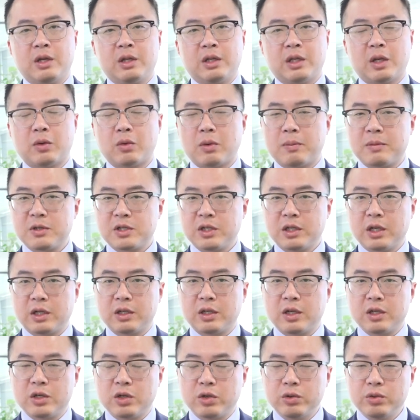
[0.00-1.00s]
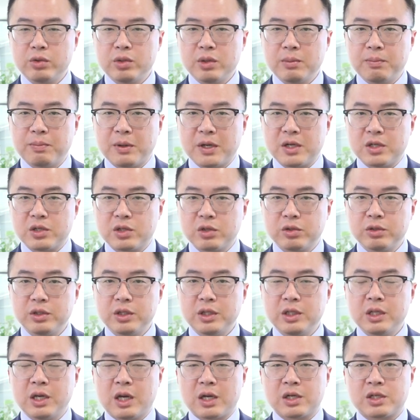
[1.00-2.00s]
那我们知道呢，由于本周
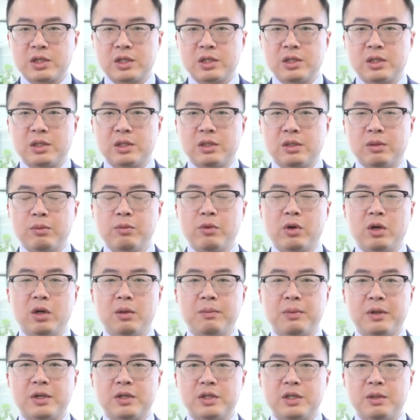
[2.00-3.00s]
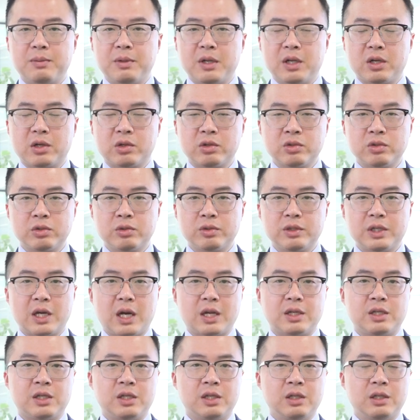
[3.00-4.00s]
一啊是墨尔本这边的公众
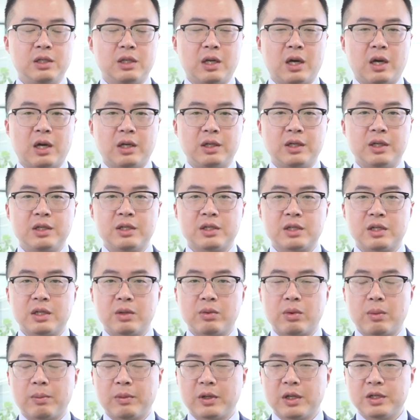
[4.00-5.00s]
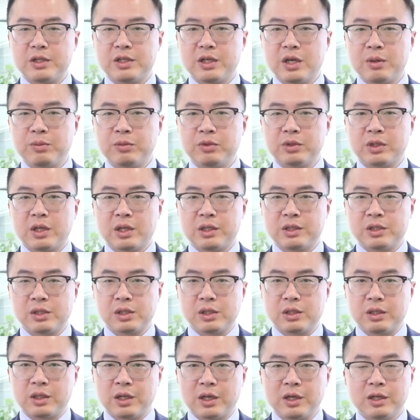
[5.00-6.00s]
假期啊，因此呢，我们的节目呢
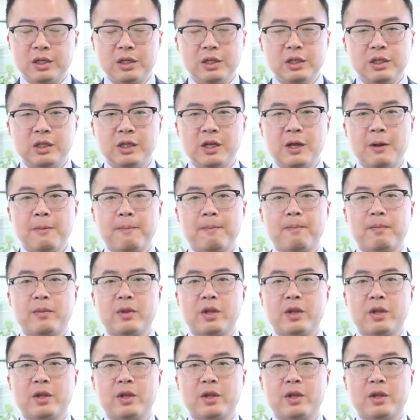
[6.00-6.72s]
只停了一天。